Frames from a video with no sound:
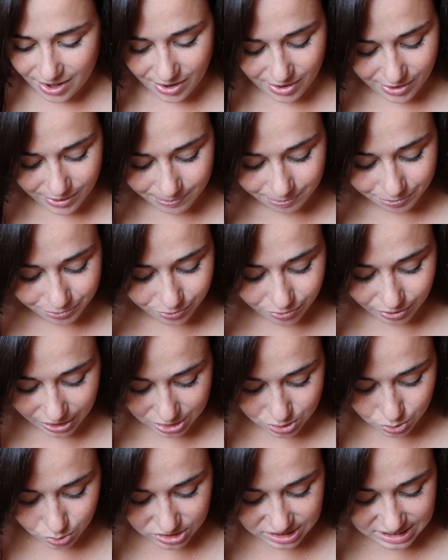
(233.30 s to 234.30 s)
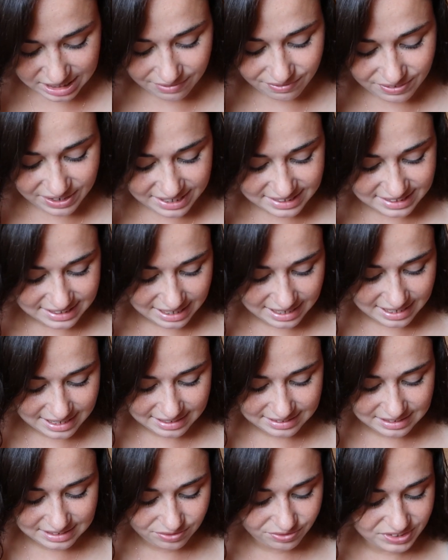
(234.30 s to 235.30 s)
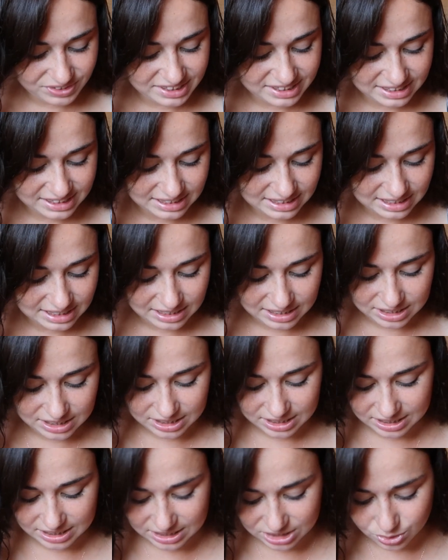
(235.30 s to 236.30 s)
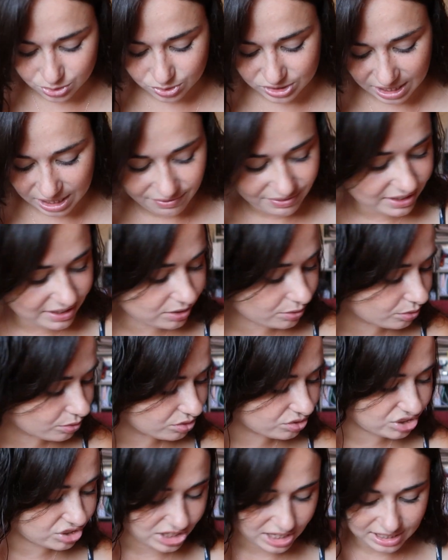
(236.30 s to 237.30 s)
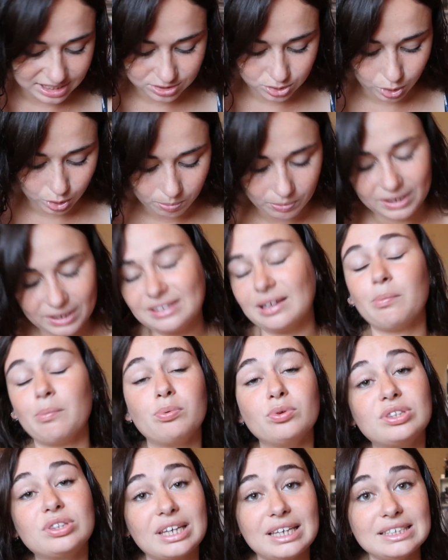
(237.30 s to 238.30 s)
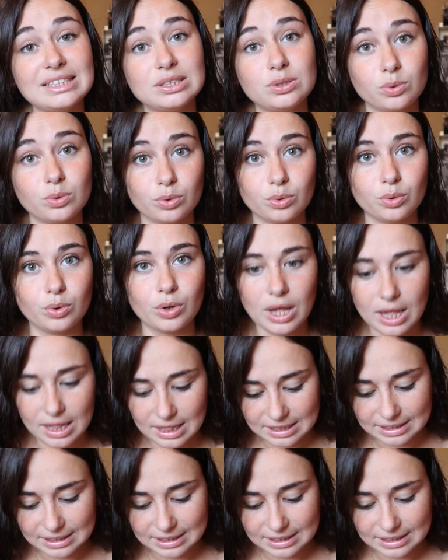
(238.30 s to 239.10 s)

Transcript: Euh, voilà, je savais que ça allait être difficile et je savais que j'allais sûrement être un peu triste de,